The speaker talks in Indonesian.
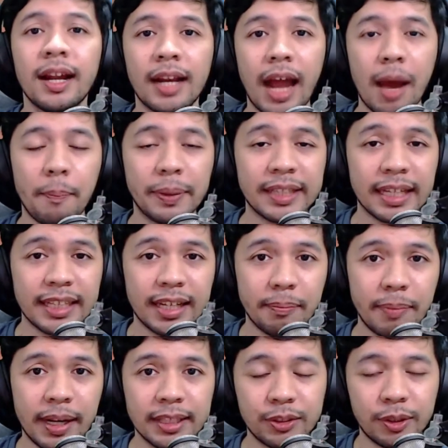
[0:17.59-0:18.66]
Nah, pertanyaan yang
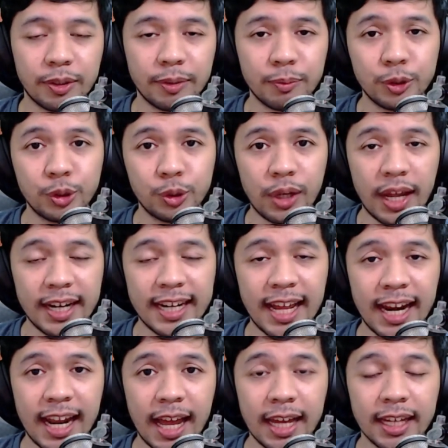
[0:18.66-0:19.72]
paling sering muncul
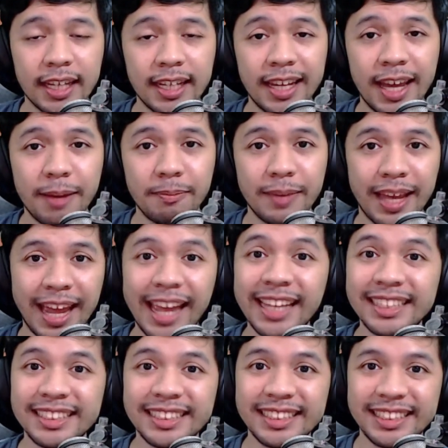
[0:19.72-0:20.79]
adalah game
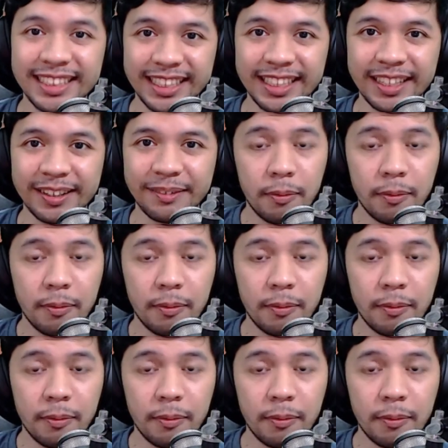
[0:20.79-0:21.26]
engine.